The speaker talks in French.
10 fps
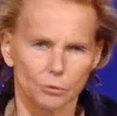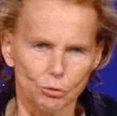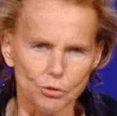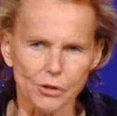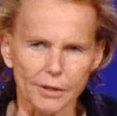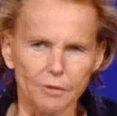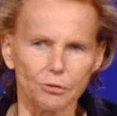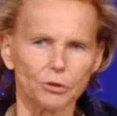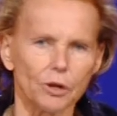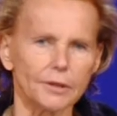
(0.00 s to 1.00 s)
tous ceux qui
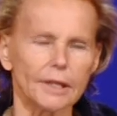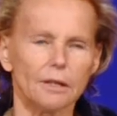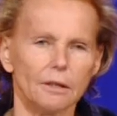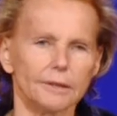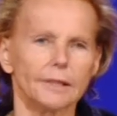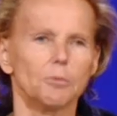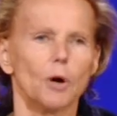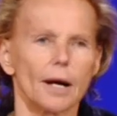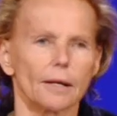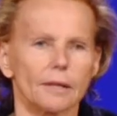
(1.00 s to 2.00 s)
vont en Iran
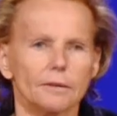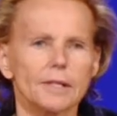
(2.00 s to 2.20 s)
témoignent,